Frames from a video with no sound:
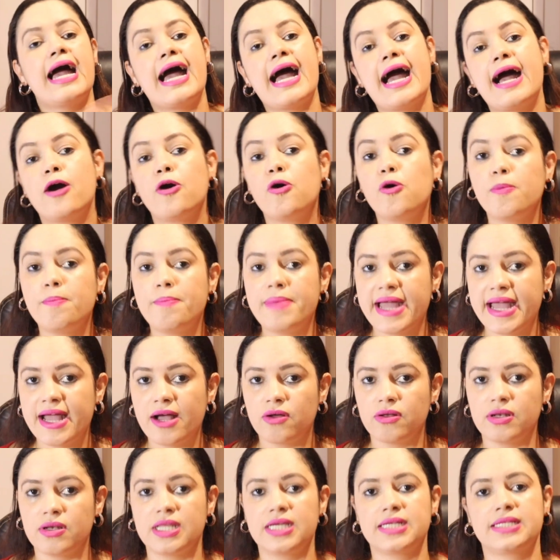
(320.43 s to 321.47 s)
A
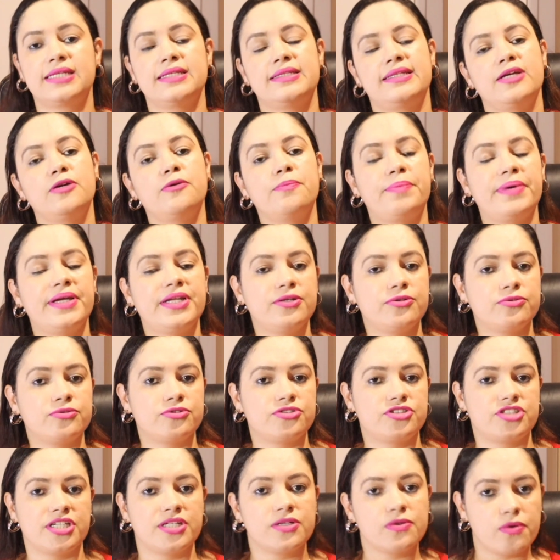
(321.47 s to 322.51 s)
rubéola, que tem um
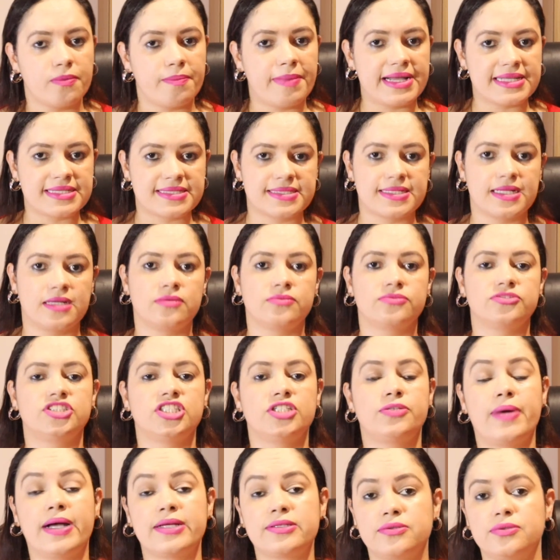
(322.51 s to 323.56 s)
período de incubação
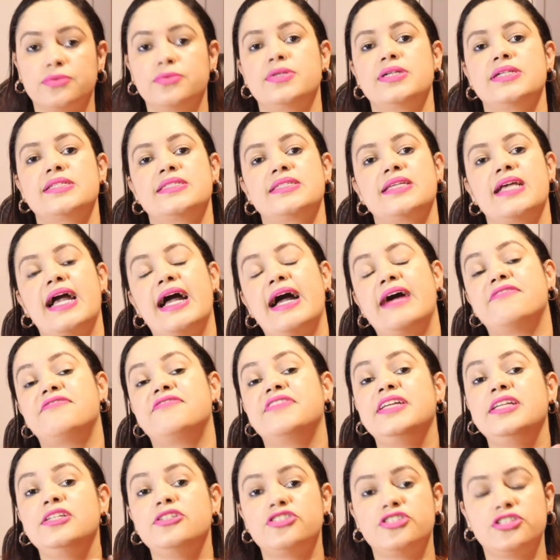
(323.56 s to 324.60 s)
de 14 a
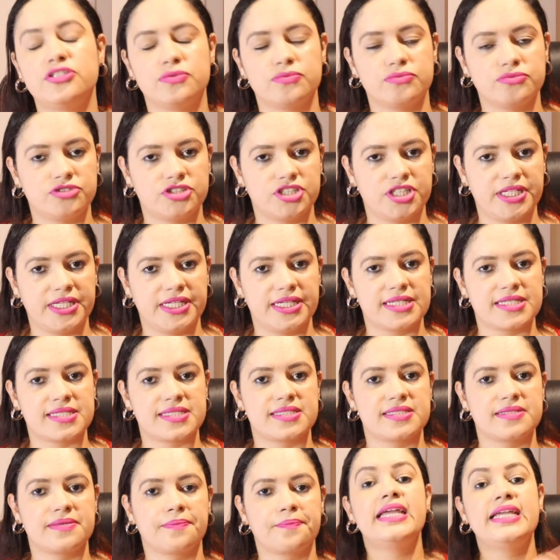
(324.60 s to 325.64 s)
21
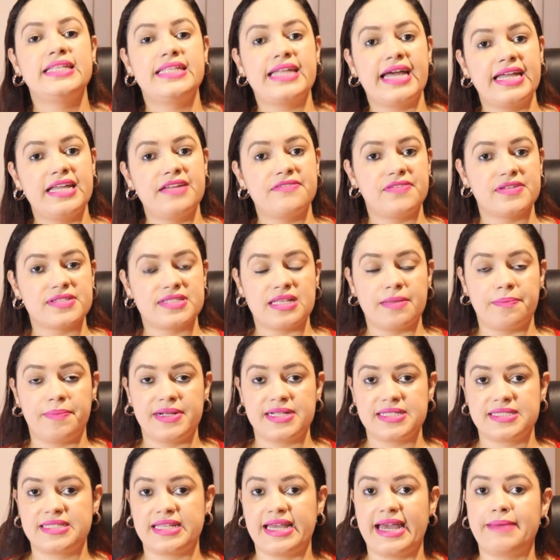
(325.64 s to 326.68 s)
dias e daí você
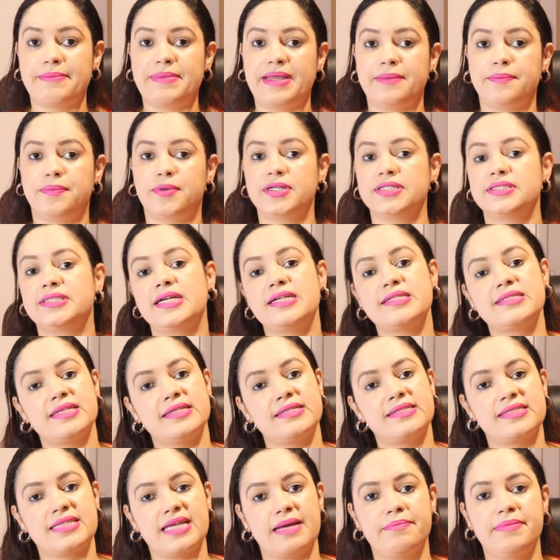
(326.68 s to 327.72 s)
percebe a
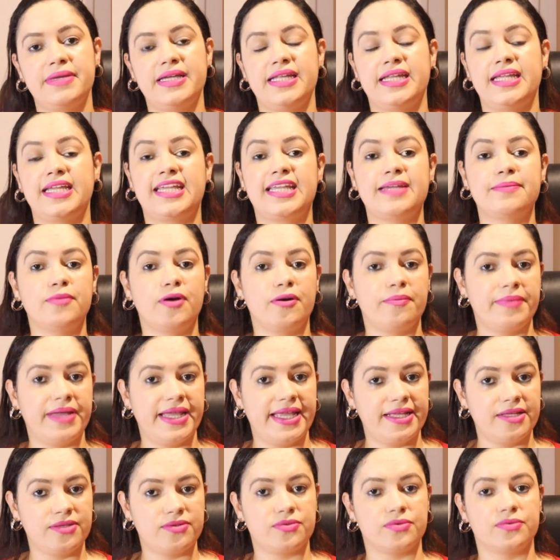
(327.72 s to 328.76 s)
importância de saber em que
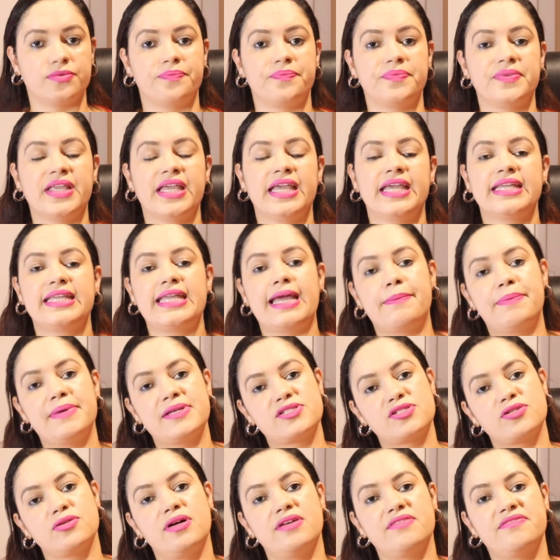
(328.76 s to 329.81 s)
momento que a
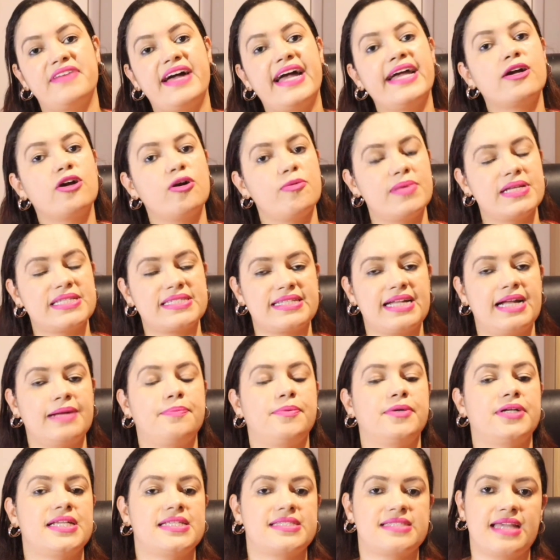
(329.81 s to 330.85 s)
pessoa vai
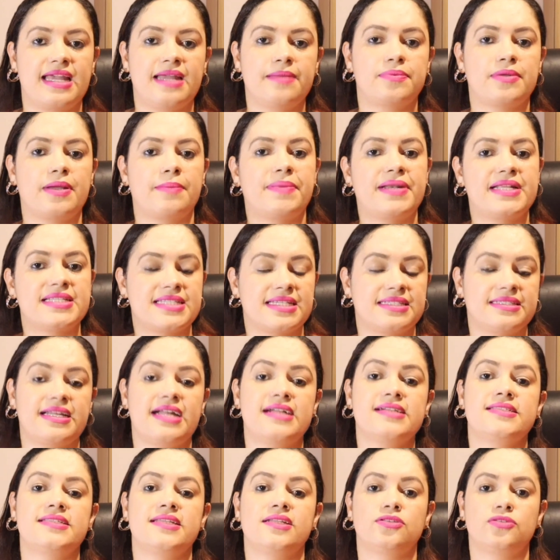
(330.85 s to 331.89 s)
começar, por exemplo, a
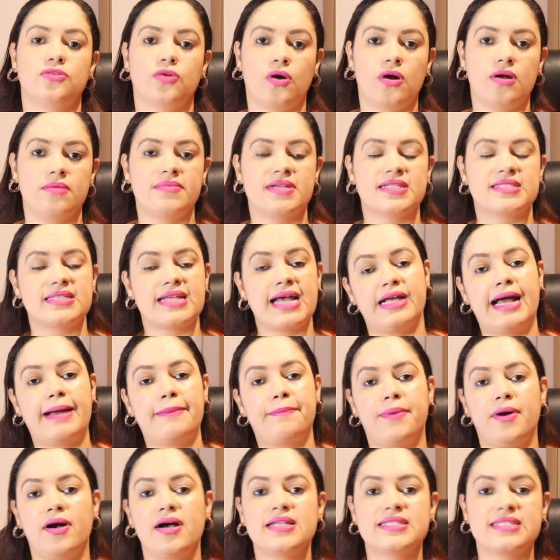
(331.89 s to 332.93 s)
apresentar sintomas
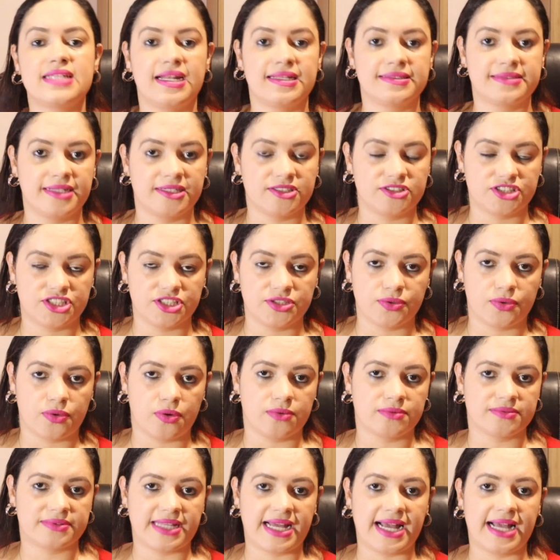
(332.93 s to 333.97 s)
após ela ter tido
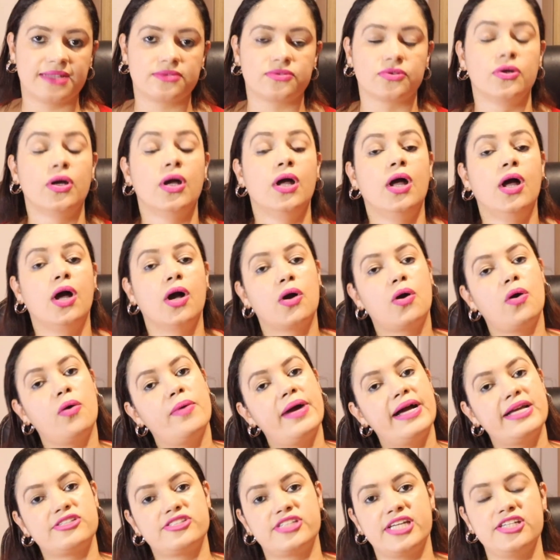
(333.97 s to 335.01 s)
contato
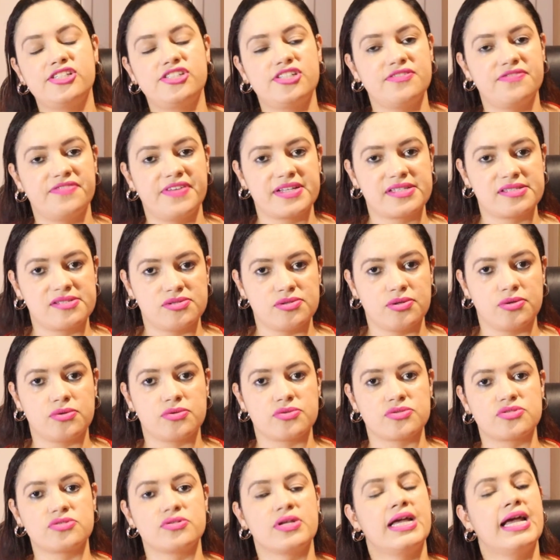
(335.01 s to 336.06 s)
com agente
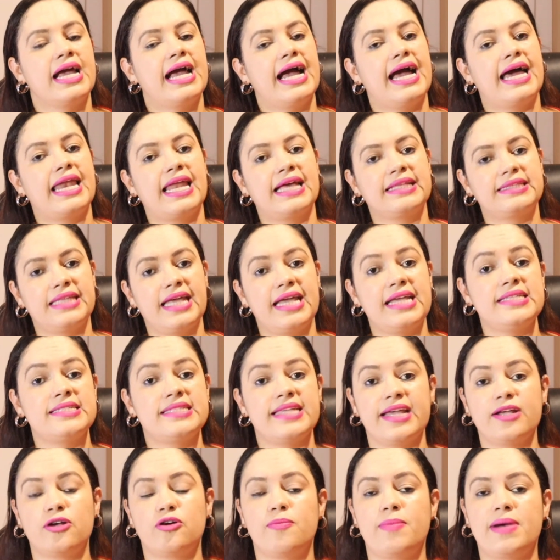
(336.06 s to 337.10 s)
infeccioso. A
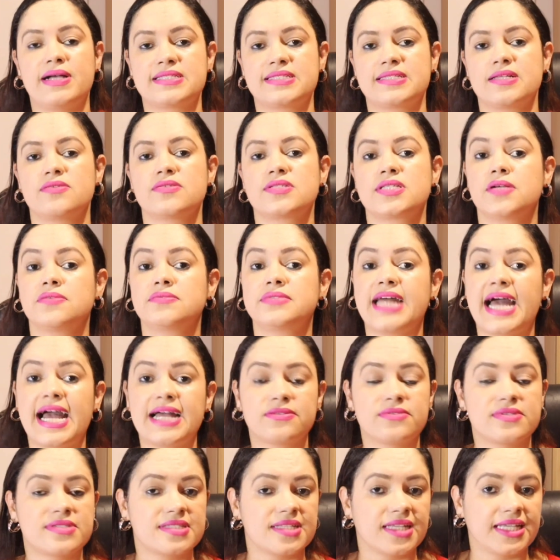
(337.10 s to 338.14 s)
latência e a incubação são
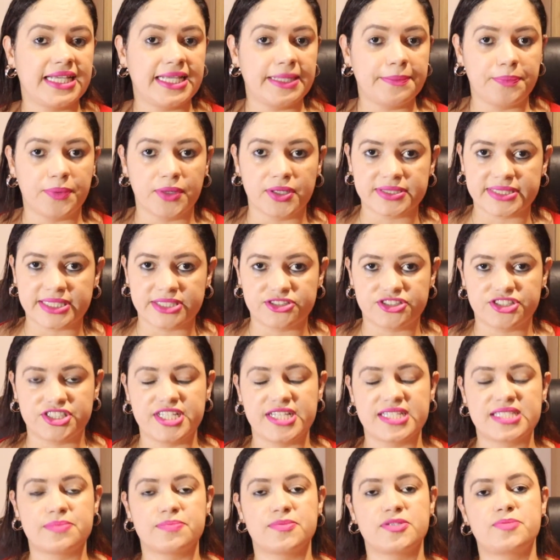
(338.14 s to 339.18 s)
dados
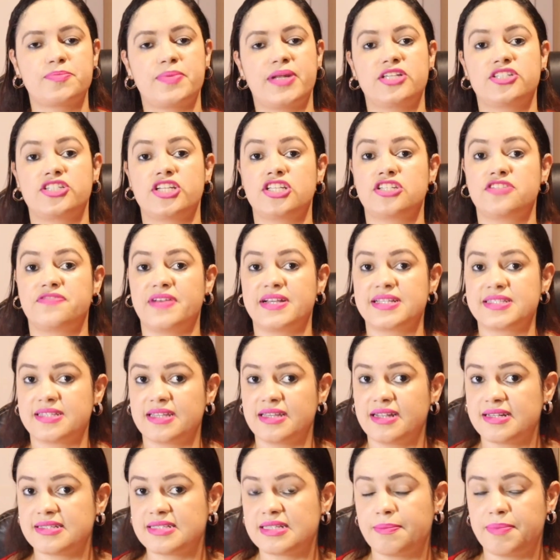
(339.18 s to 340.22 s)
importantíssimos para a gente
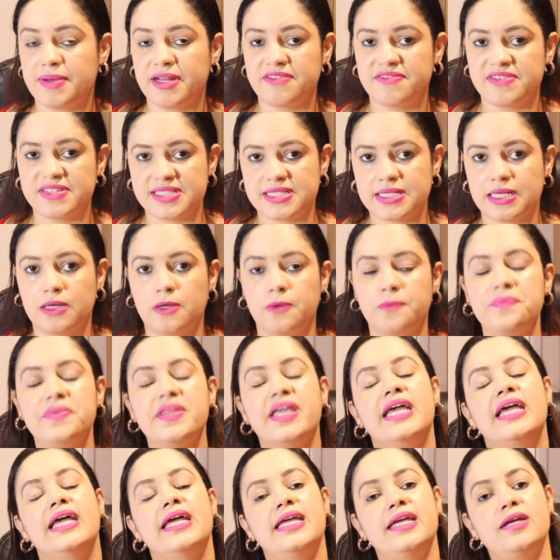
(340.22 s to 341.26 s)
fazer essa previsão
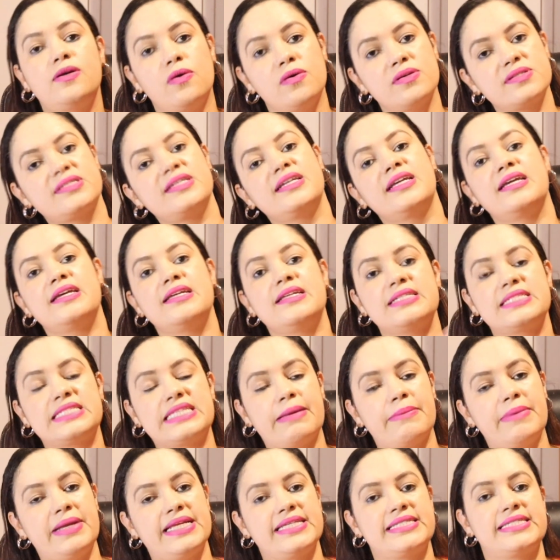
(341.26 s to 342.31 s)
e conseguir
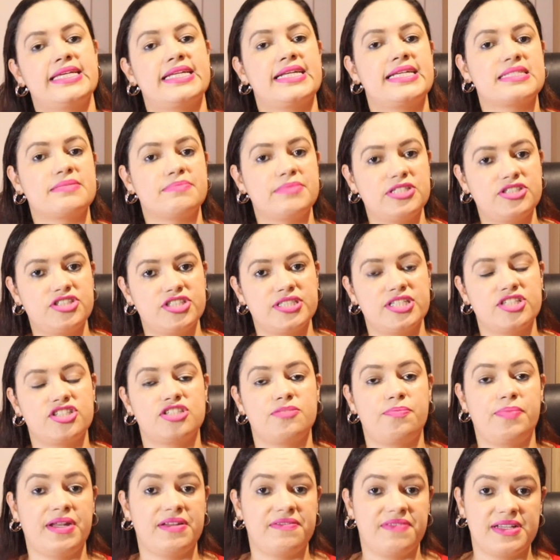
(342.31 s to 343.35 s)
estabelecer as
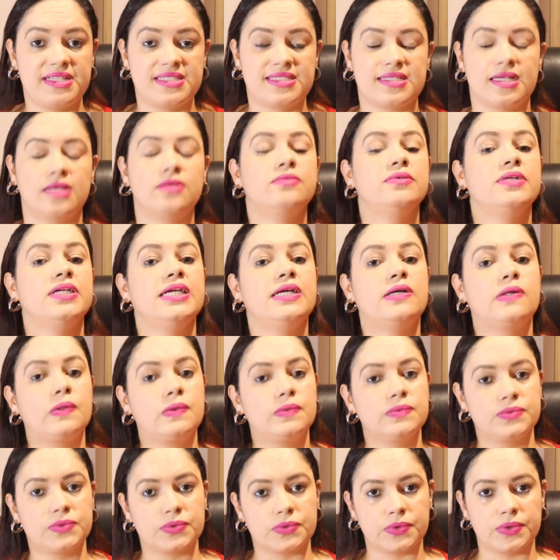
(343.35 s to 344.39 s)
medidas de prevenção e
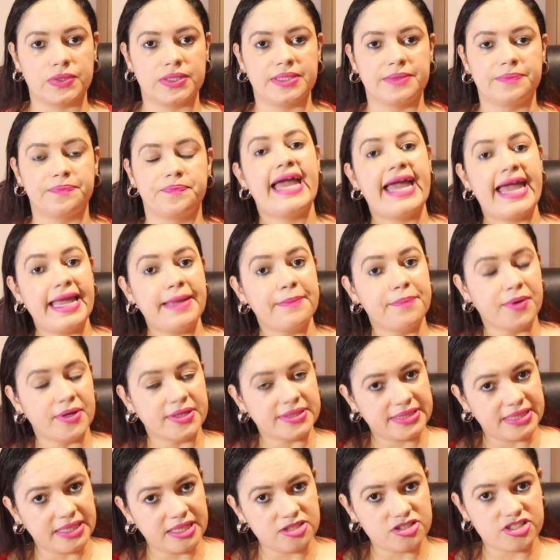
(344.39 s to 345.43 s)
controle. É
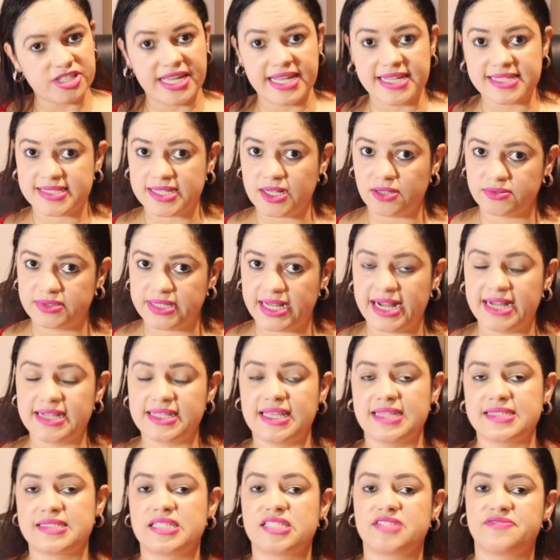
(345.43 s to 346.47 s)
importante ressaltar
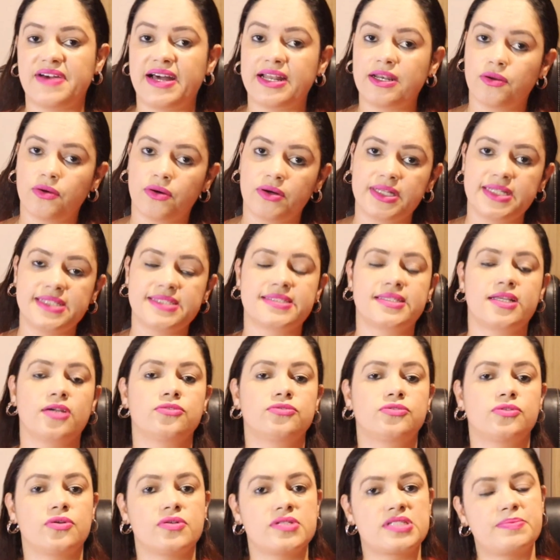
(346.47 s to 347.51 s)
que esses valores que
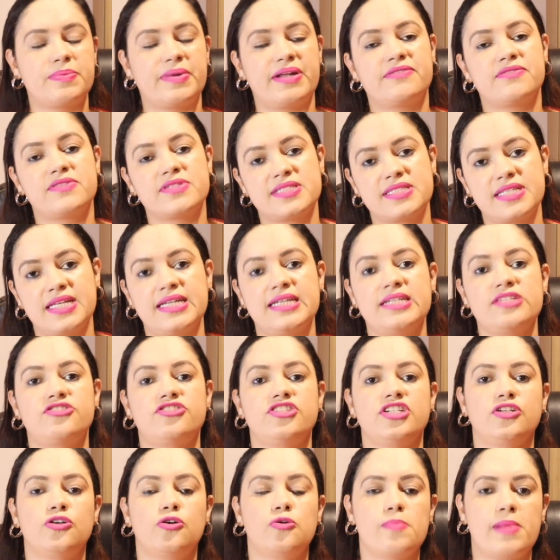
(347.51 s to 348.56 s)
eu trouxe para vocês
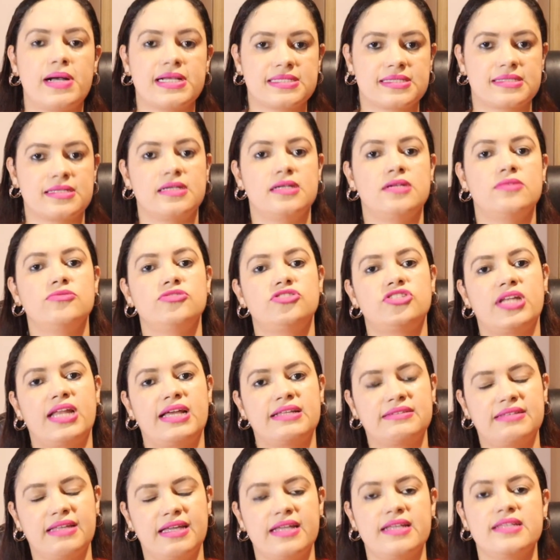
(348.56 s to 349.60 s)
de incubação e de
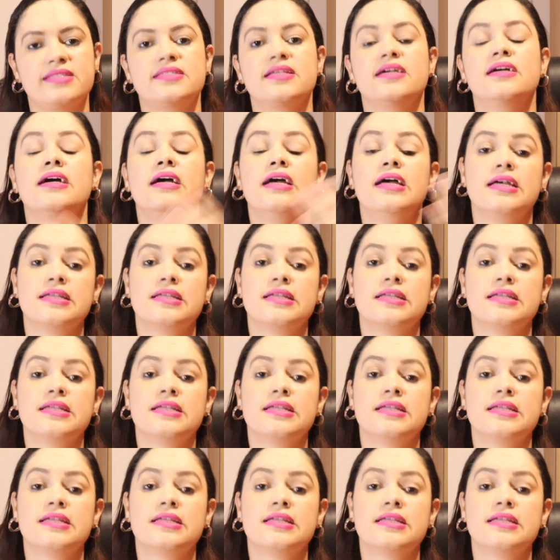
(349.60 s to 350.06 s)
latência